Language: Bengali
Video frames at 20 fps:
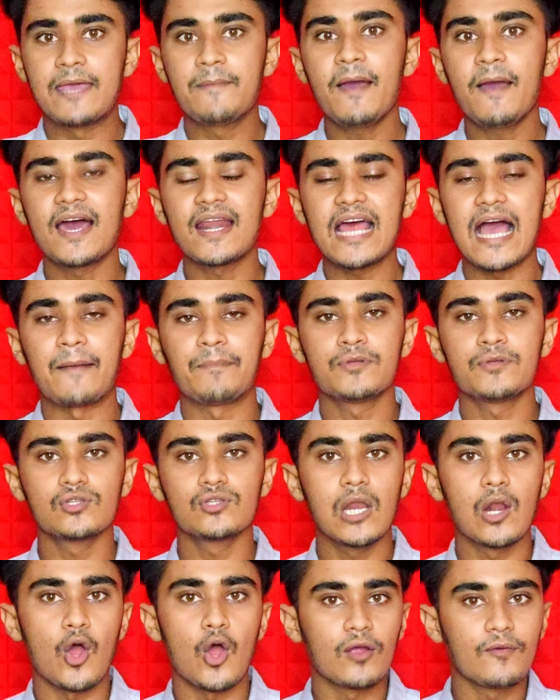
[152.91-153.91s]
এবার আপনি
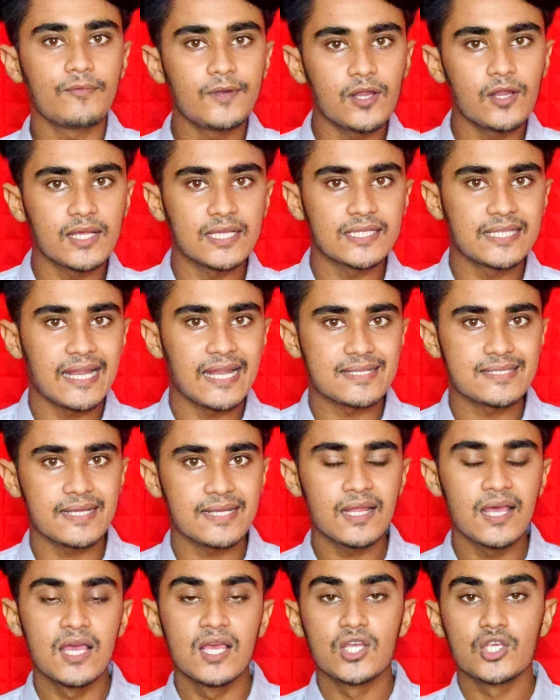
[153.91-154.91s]
যদি লং ভিডিওর ক্ষেত্রে
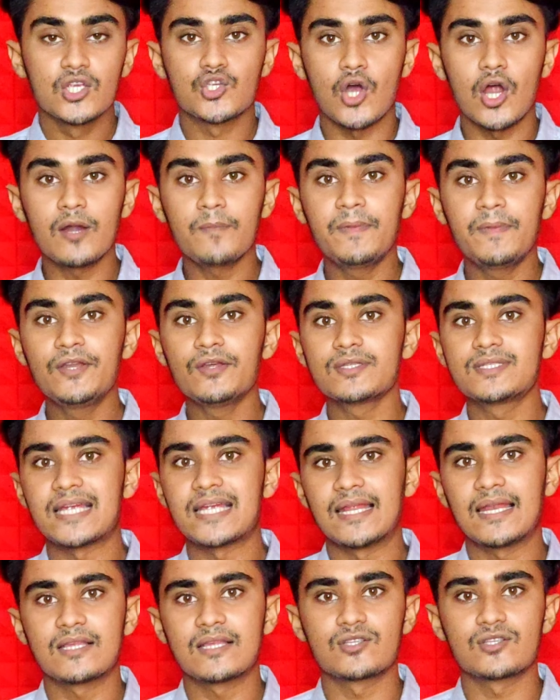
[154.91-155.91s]
আসেন শর্ট ভিডিও
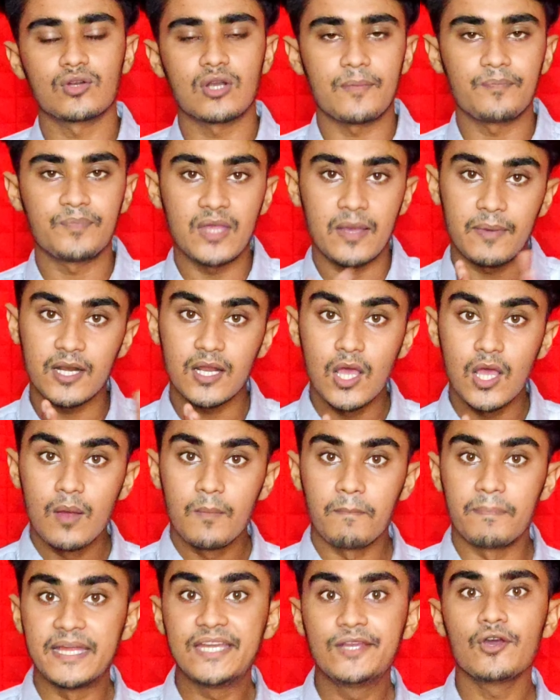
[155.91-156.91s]
চ্যানেলে যখন আপনি আবার
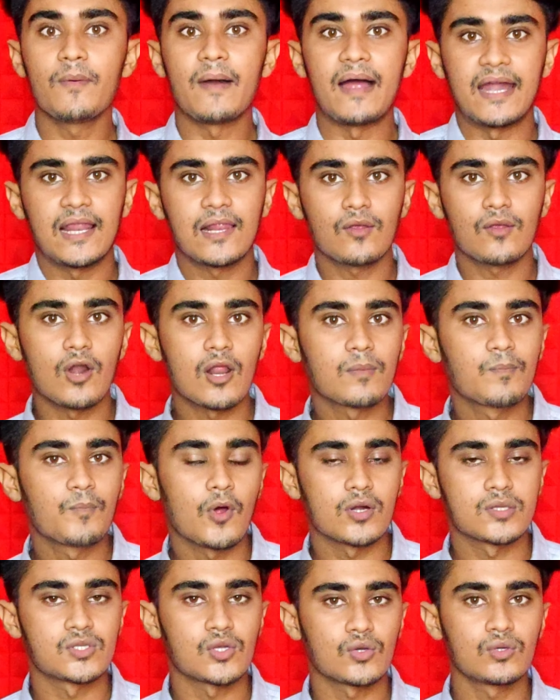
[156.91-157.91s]
ভিডিও ভাইরাল করার
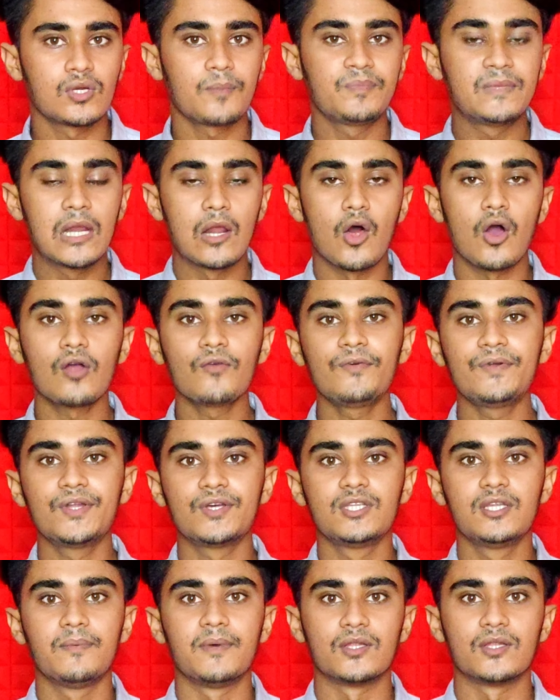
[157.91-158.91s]
পর যখন আপনি লং
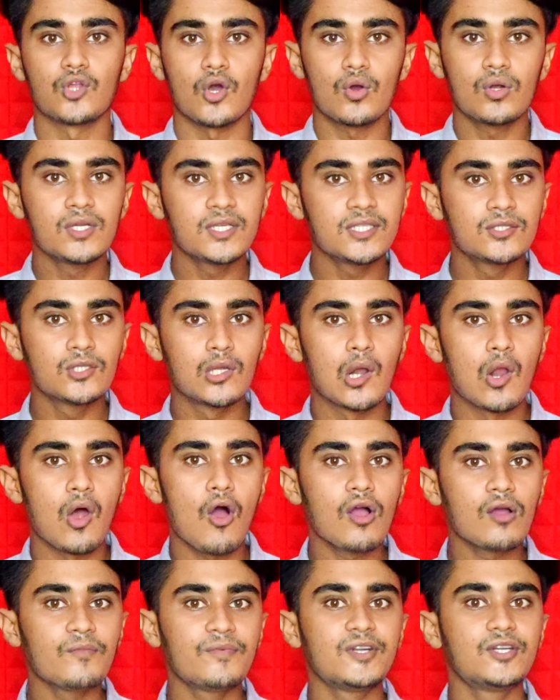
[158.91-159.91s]
ভিডিও দিবেন তখন কিন্তু
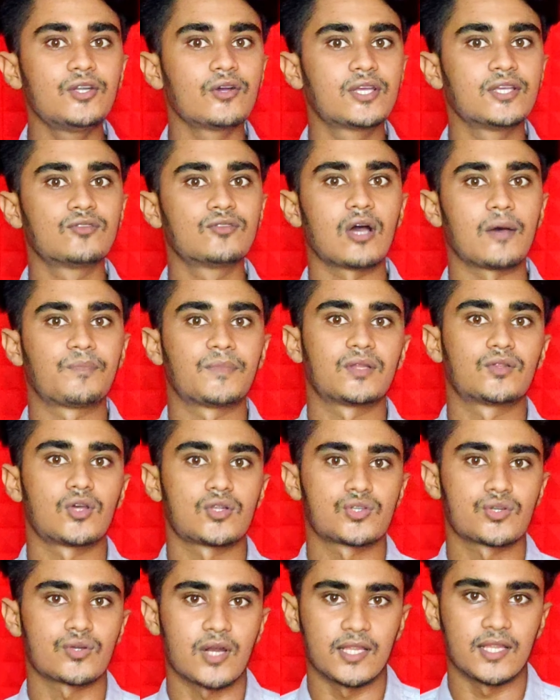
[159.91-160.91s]
লং ভিডিও কিন্তু আপনার
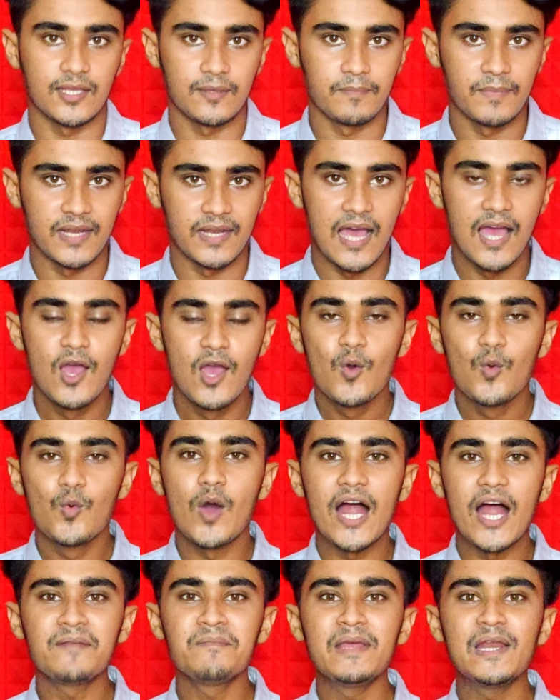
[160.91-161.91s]
দর্শকরা দেখবে না
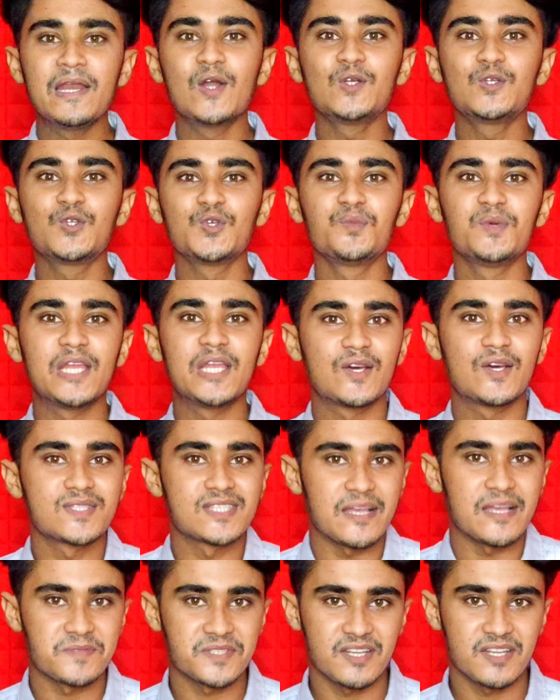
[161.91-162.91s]
ওয়ান মিলিয়ন টু মিলিয়ন
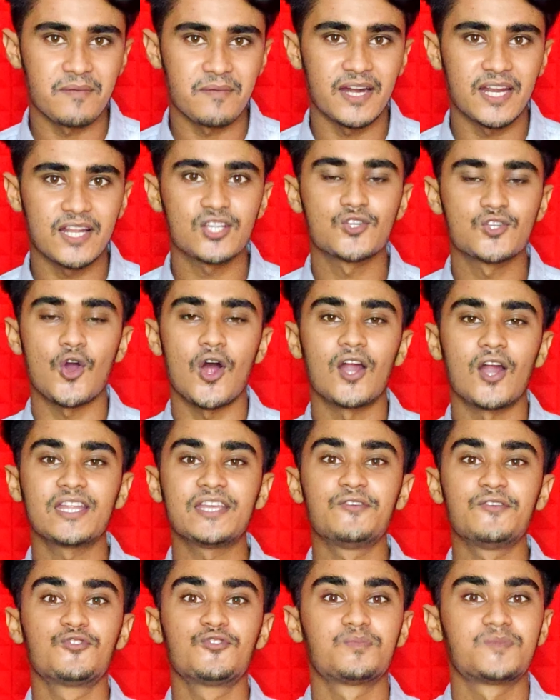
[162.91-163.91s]
সাবস্ক্রাইবারের শর্ট
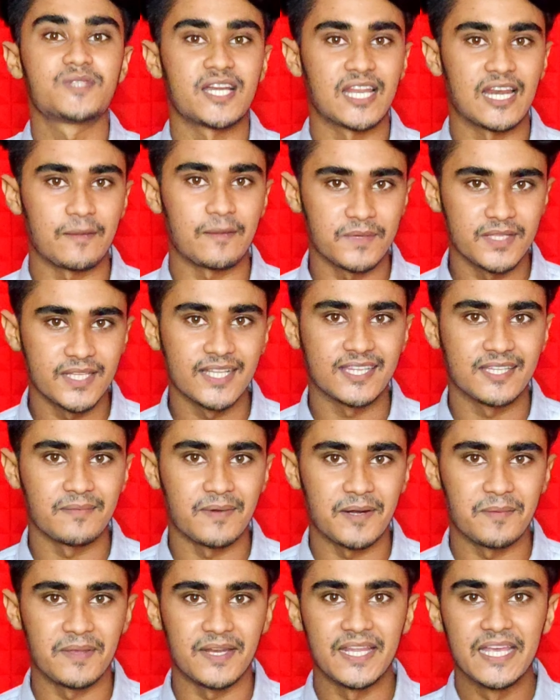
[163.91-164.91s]
ইউটিউব চ্যানেল আপনি দেখতে
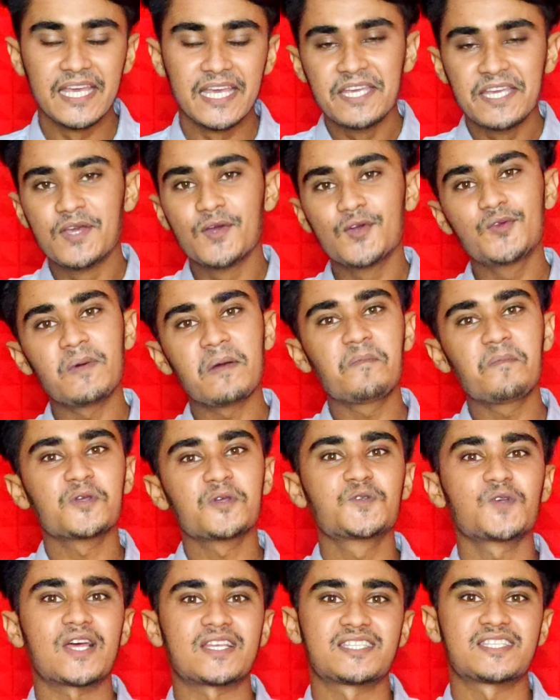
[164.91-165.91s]
পারবেন ইউটিউবে
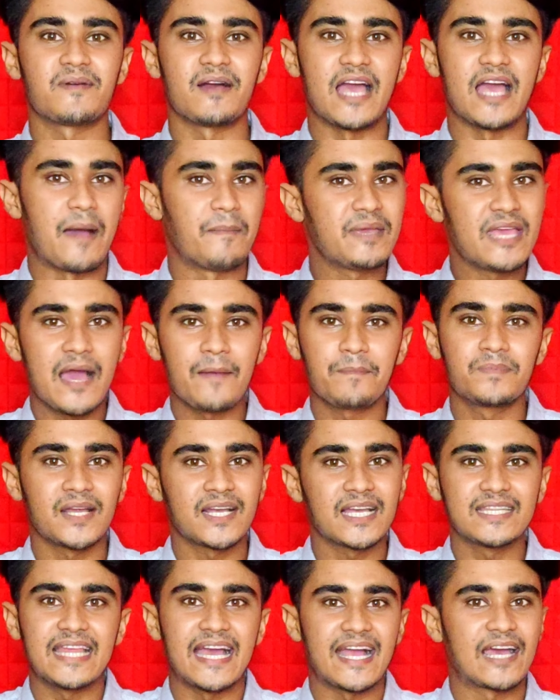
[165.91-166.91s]
প্রচুর আছে ভাই আমি
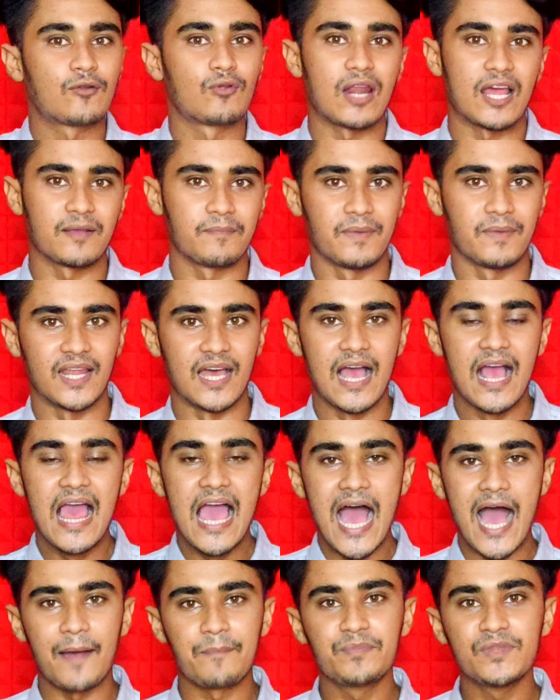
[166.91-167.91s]
আপনাকে দেখানো লাগবে না
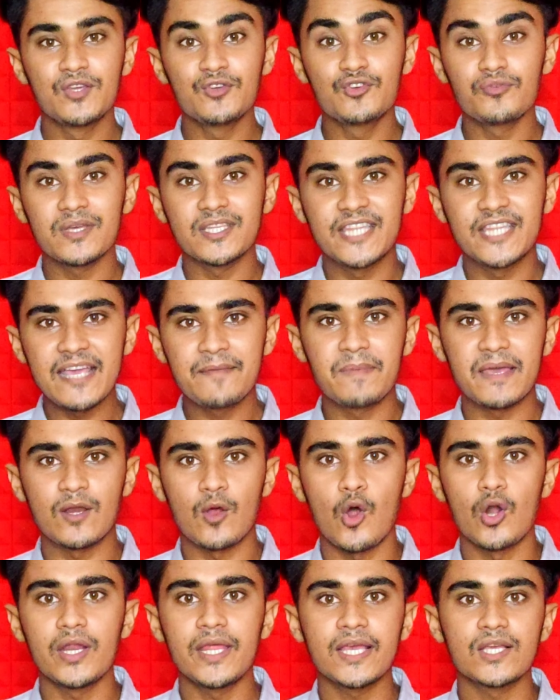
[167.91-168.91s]
আপনি ইউটিউবে
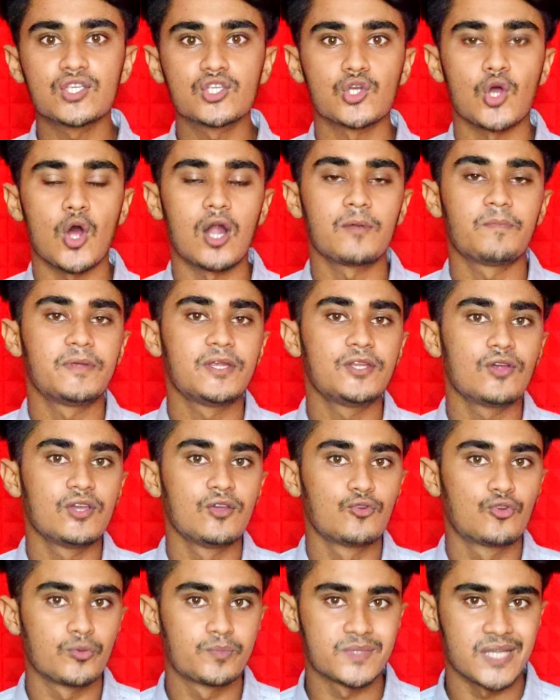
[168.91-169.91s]
দেখবেন অনেক শর্ট ভিডিও
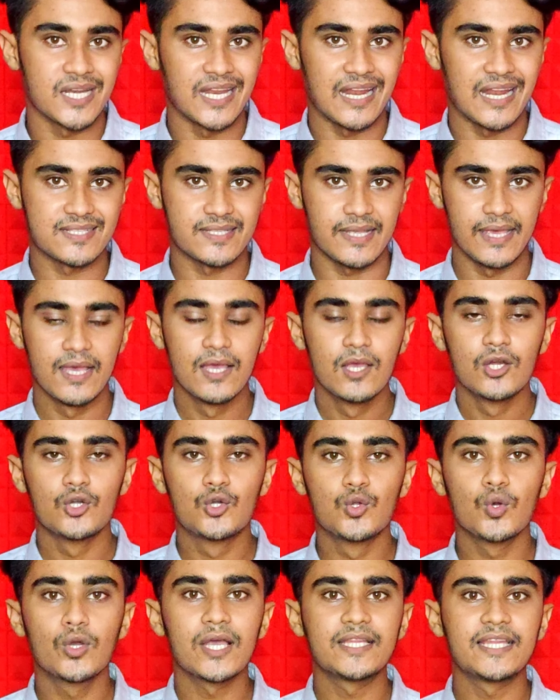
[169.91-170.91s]
ইউটিউব চ্যানেল আছে
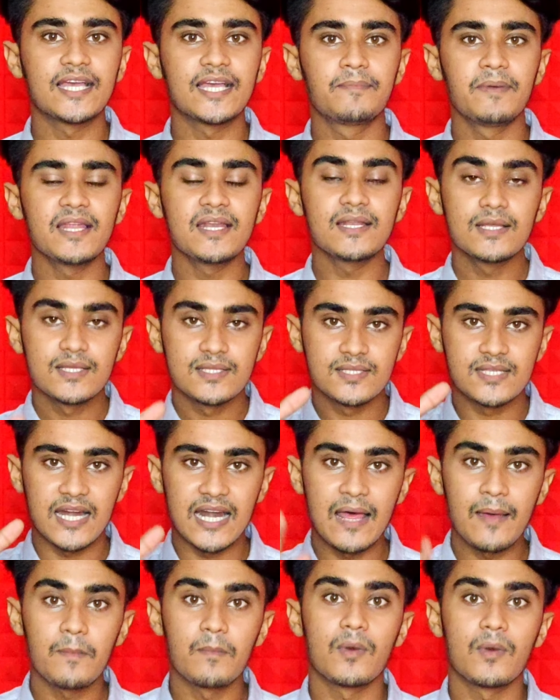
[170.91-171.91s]
ঢুকে দেখবেন
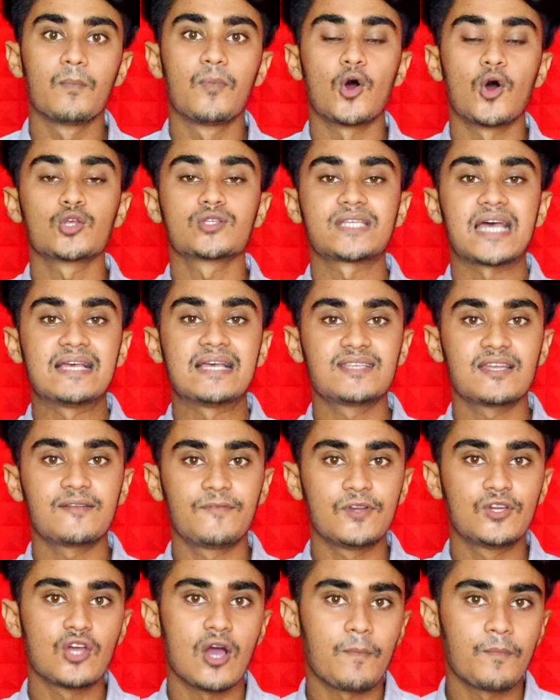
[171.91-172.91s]
যারা বড় সাইজের
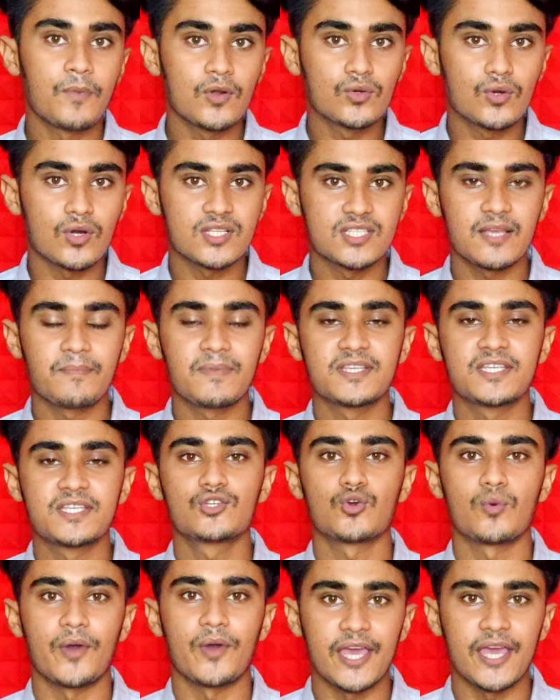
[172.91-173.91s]
ভিডিও আপলোড করেছে বেশি
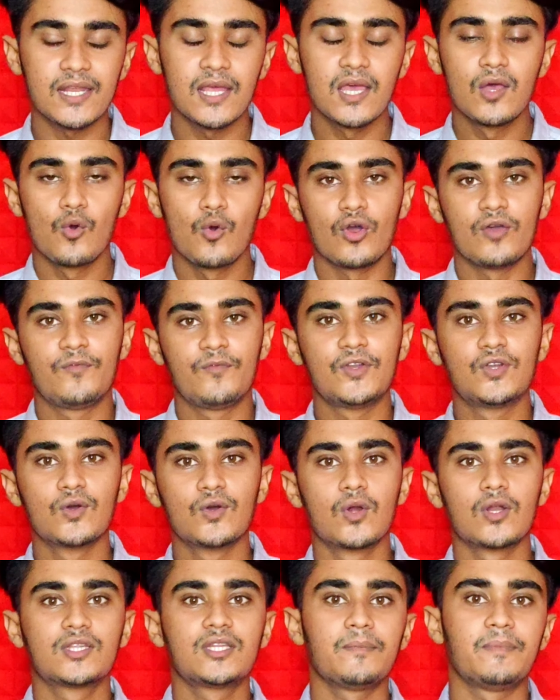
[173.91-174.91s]
সময়ের ওই
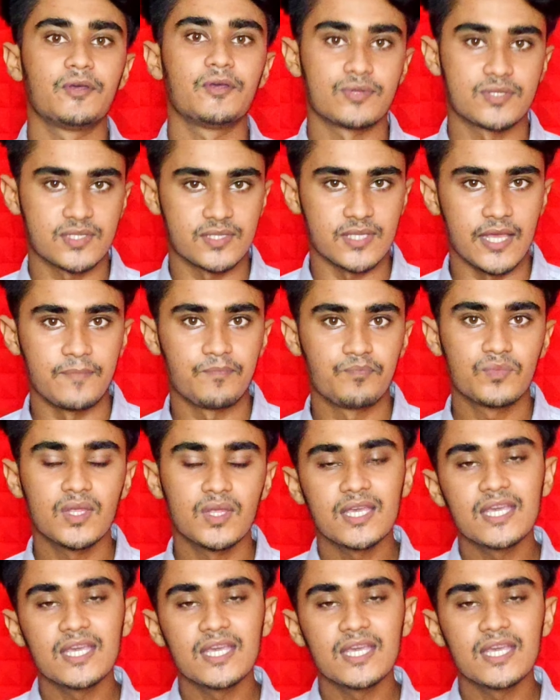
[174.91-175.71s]
ভিডিওগুলোতে ভিউজ নাই